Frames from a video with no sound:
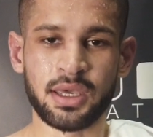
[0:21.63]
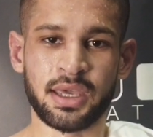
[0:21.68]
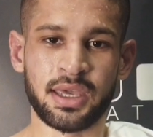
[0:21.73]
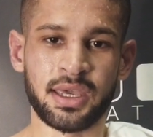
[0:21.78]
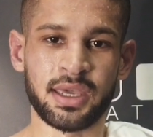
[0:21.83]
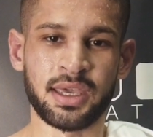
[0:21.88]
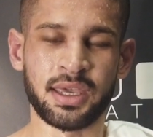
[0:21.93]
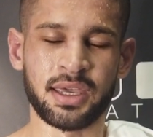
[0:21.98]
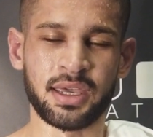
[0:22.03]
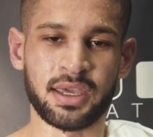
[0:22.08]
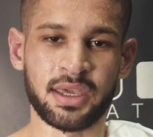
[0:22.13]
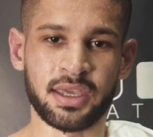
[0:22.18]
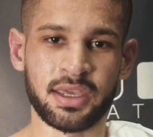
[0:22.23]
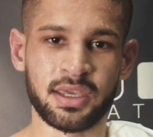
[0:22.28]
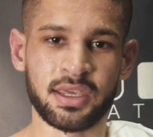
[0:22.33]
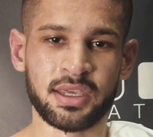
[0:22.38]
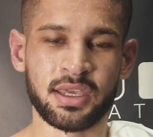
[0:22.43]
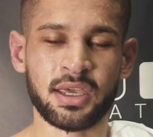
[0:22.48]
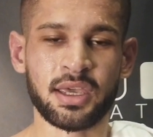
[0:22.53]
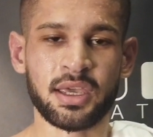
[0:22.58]
Et
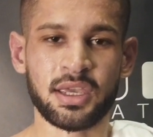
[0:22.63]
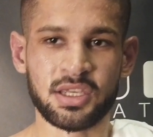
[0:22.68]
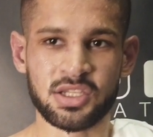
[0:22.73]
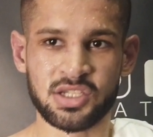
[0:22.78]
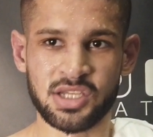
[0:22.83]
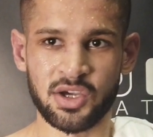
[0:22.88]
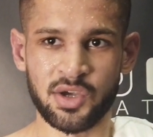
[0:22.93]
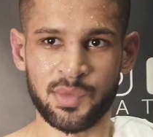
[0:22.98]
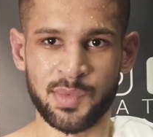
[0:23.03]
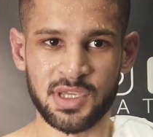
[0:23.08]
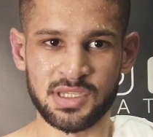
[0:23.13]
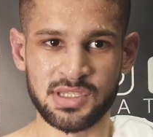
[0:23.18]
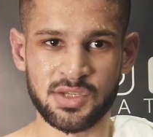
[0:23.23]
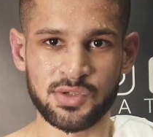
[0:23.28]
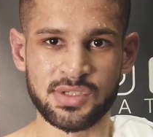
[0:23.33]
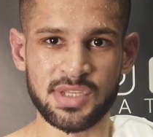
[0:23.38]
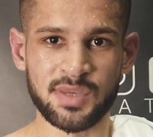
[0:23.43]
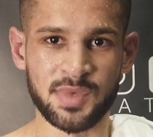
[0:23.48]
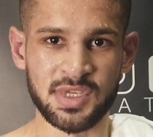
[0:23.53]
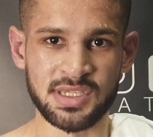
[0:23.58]
je tiens à
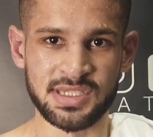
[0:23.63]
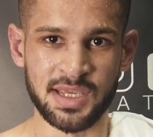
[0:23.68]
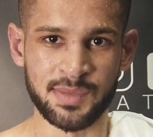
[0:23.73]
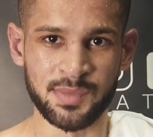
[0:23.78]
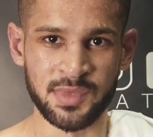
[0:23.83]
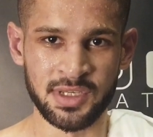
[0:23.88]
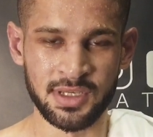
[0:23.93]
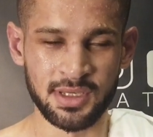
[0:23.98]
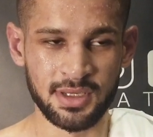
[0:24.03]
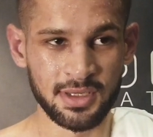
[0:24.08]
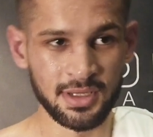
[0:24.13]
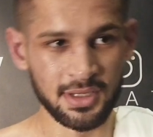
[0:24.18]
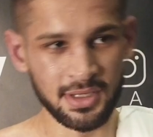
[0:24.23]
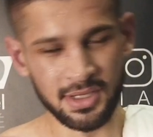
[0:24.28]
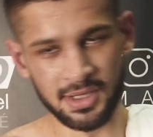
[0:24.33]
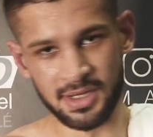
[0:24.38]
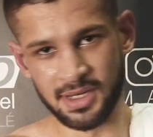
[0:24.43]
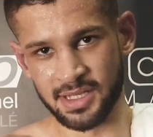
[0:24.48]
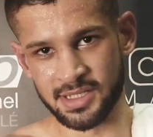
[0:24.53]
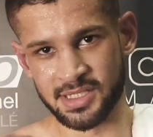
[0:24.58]
remercier aussi mes amis,
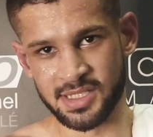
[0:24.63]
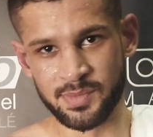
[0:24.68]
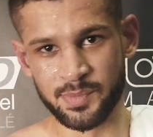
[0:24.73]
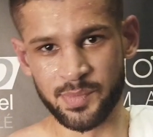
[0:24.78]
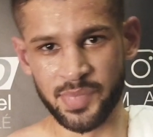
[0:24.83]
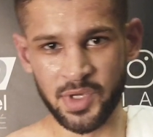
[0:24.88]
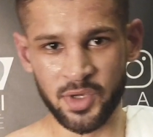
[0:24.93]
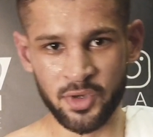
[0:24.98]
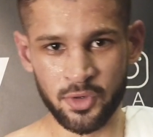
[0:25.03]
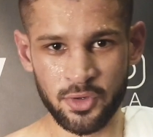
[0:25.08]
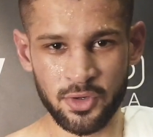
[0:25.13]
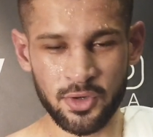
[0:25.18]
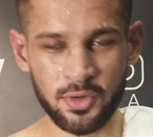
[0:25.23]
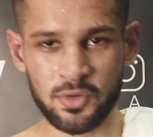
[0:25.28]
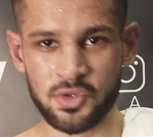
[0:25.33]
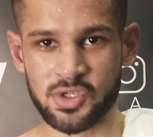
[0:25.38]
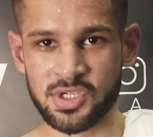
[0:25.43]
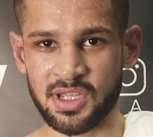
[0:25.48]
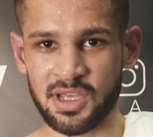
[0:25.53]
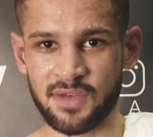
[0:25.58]
la team PE
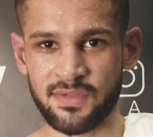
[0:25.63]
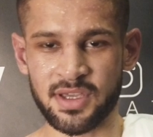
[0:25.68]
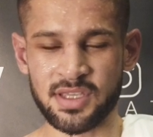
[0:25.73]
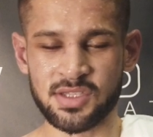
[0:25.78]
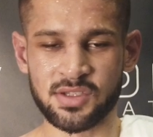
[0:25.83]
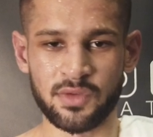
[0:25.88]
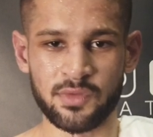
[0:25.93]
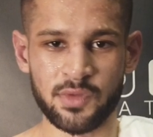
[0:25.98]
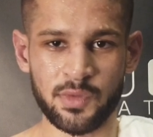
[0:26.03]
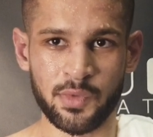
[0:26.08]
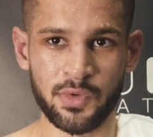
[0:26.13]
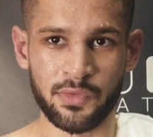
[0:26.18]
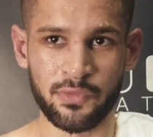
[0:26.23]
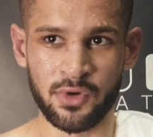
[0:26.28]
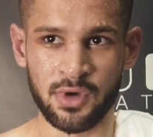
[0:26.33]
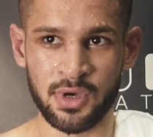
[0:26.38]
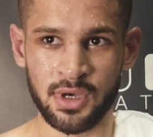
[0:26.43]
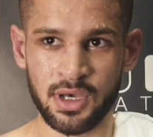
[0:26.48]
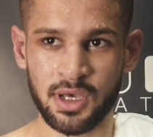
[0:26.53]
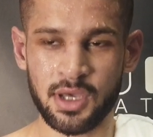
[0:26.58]
où je travaille, ils sont venus me
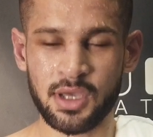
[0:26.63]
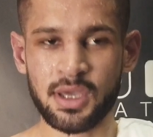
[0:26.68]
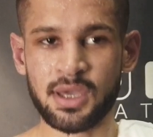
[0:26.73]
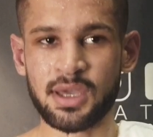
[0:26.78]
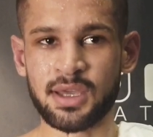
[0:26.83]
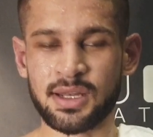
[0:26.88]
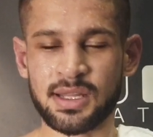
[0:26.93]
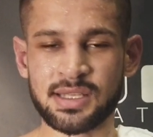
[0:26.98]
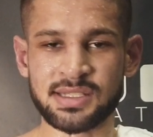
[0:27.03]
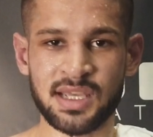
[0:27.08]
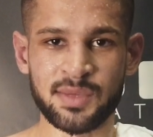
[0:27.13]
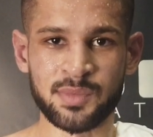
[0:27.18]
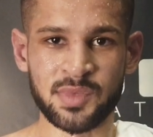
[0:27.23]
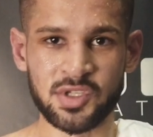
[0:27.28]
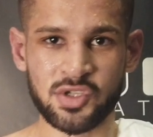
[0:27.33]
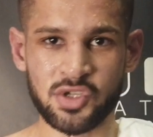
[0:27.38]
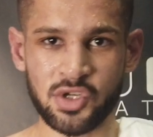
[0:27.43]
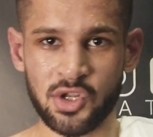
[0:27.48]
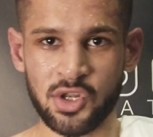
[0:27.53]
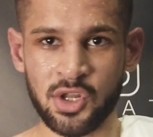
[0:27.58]
voir, les
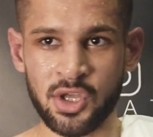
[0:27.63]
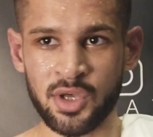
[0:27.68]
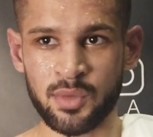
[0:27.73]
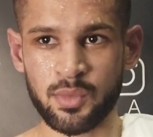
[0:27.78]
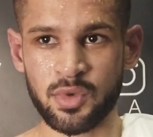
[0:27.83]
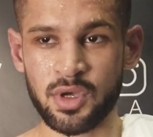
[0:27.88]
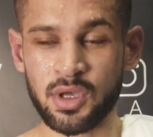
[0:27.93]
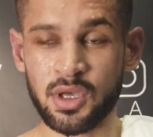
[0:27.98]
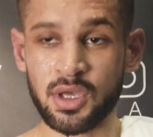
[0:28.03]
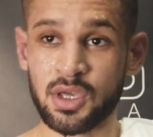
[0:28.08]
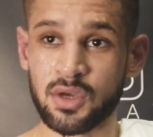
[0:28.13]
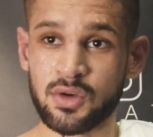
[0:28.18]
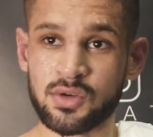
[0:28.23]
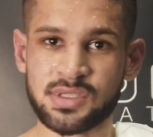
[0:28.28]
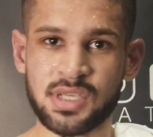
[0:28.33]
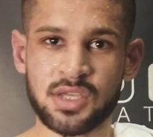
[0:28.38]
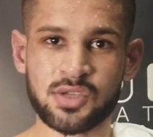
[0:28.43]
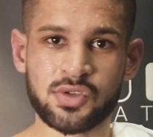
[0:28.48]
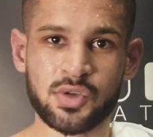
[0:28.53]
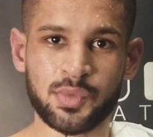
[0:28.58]
amis du club,
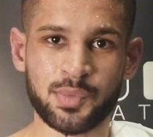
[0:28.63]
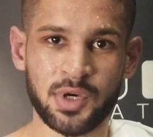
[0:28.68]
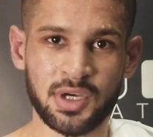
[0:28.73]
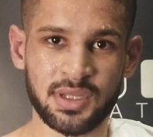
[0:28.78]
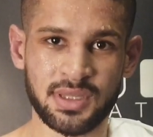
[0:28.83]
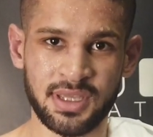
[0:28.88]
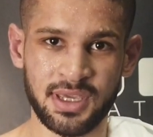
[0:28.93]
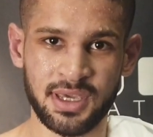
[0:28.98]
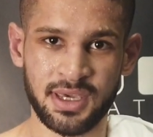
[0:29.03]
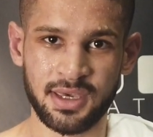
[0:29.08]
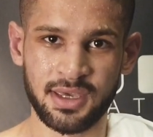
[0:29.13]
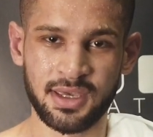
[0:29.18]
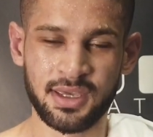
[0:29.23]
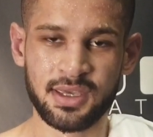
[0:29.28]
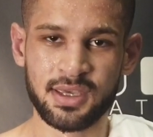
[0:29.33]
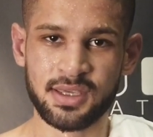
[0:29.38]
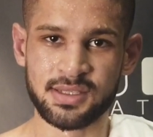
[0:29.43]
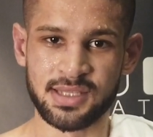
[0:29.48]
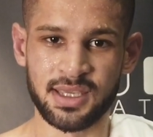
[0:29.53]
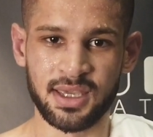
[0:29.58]
aussi les supporters.
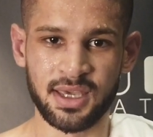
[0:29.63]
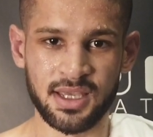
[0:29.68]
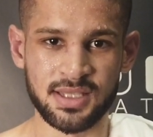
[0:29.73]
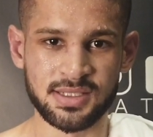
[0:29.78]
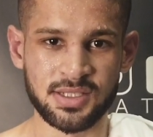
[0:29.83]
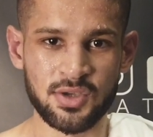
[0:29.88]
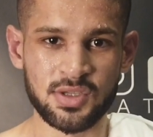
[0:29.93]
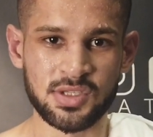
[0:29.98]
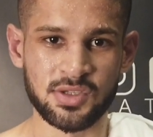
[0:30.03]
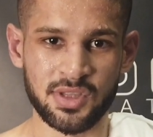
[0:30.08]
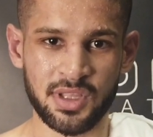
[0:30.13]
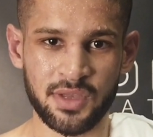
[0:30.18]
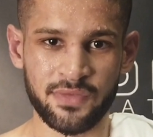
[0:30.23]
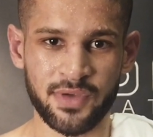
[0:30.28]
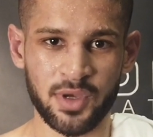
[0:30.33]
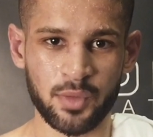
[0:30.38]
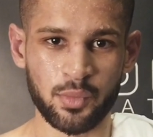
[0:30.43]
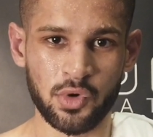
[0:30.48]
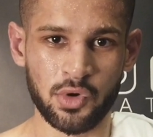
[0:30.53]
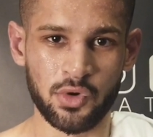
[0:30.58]
C'est grâce à eux si on a
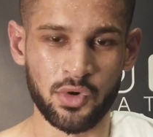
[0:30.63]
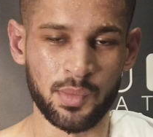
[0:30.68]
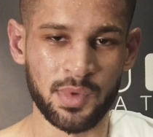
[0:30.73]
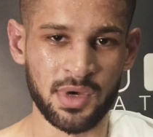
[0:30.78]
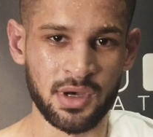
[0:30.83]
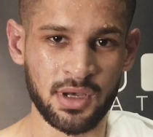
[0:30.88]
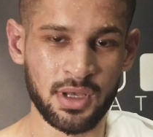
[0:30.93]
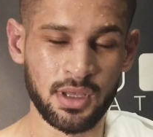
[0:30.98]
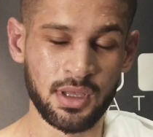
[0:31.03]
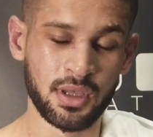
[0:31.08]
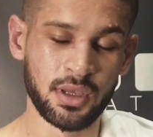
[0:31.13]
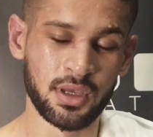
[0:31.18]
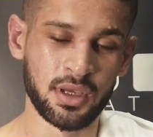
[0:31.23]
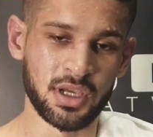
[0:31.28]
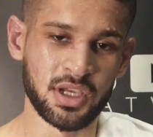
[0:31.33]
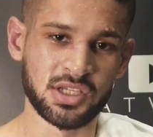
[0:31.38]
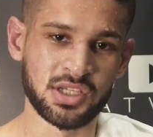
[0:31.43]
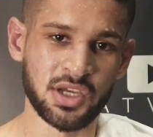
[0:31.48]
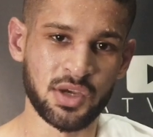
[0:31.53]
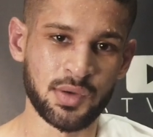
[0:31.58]
fait un beau combat.
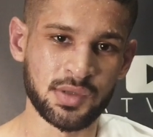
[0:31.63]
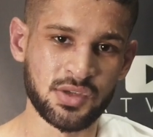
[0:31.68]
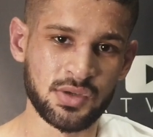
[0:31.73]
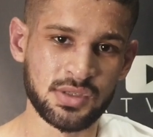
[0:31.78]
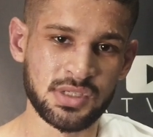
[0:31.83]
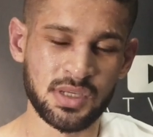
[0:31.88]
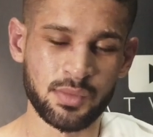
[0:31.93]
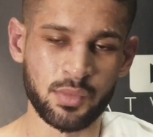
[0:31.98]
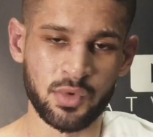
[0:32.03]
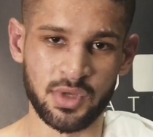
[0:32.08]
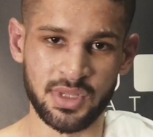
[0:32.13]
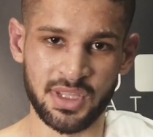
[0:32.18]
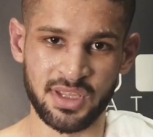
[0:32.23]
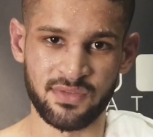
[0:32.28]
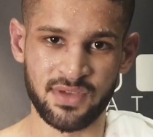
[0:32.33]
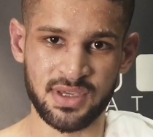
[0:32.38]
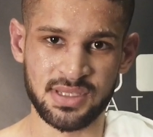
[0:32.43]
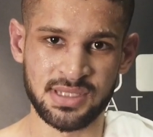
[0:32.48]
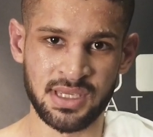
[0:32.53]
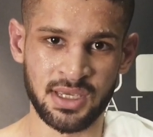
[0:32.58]
Et je tiens à remercier aussi mon
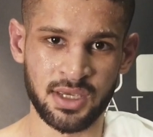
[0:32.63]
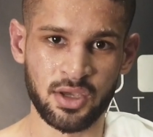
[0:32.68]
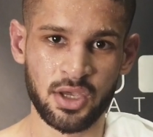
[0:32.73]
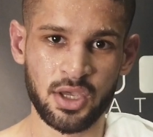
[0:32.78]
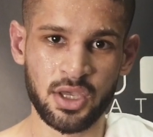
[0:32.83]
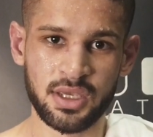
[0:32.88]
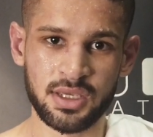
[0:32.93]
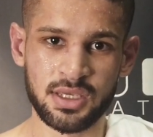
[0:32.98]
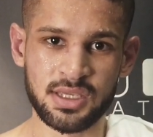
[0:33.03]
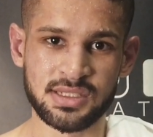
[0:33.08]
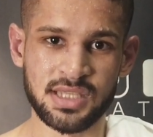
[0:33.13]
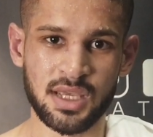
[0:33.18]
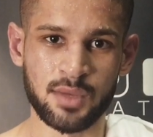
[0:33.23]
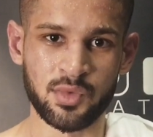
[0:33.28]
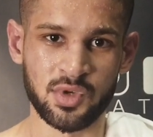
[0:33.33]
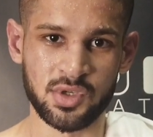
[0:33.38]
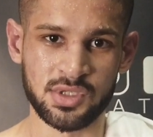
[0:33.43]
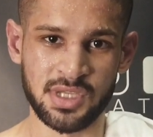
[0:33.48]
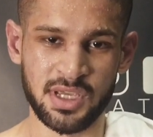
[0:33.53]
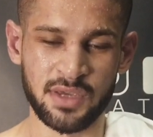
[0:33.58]
adversaire, Issa
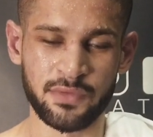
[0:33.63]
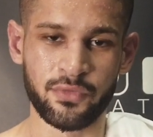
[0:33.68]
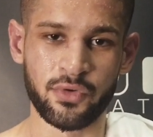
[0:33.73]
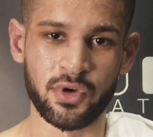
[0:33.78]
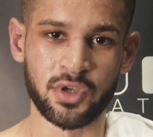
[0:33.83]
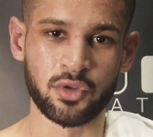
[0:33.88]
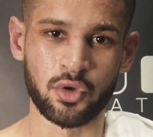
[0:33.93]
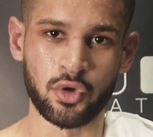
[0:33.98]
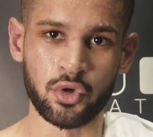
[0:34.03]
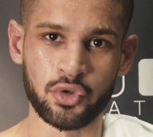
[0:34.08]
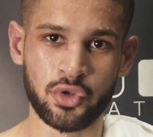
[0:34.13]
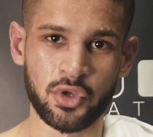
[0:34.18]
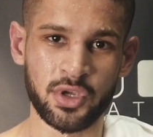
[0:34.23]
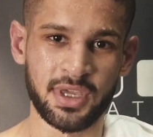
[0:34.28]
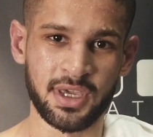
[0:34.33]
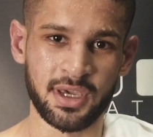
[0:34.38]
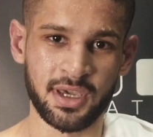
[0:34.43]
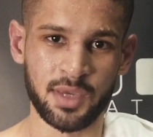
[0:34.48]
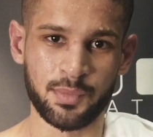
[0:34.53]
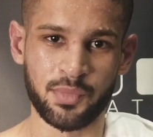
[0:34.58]
Il faut être deux
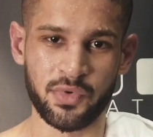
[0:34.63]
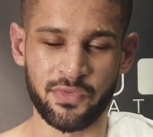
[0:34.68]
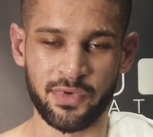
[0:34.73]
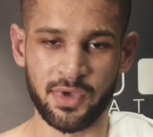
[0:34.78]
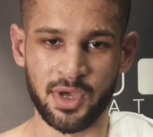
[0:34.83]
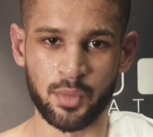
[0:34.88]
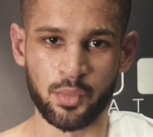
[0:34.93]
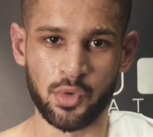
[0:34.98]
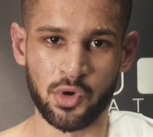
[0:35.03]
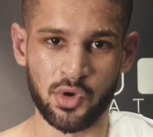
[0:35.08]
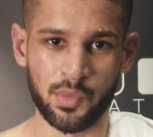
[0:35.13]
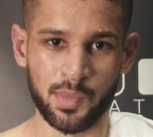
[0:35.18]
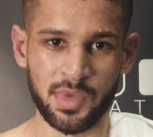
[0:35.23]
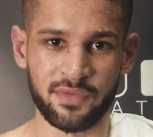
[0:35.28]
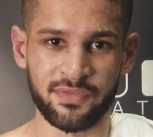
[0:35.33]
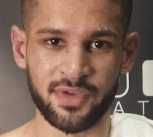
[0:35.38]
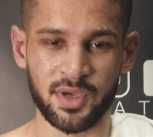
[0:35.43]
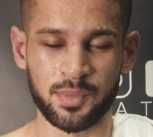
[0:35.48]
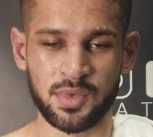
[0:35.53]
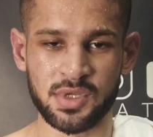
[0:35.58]
guerriers pour faire un beau
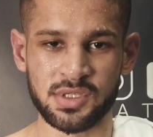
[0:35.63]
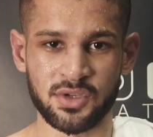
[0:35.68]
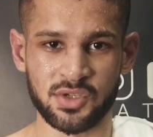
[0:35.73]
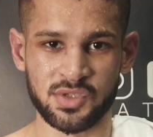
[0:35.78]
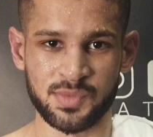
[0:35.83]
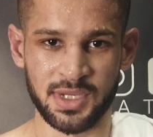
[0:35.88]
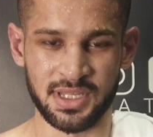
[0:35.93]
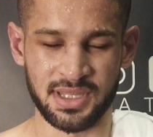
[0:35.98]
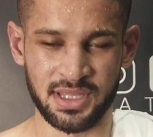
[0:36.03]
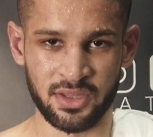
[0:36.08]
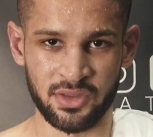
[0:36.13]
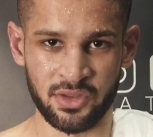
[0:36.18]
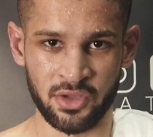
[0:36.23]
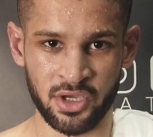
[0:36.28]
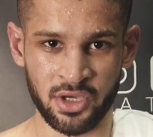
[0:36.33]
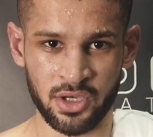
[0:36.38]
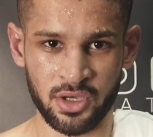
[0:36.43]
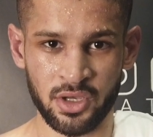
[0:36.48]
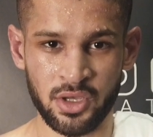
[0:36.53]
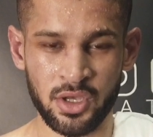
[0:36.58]
combat et faire plaisir aux
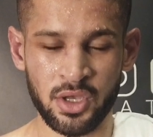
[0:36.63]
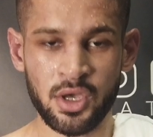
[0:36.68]
spectateurs.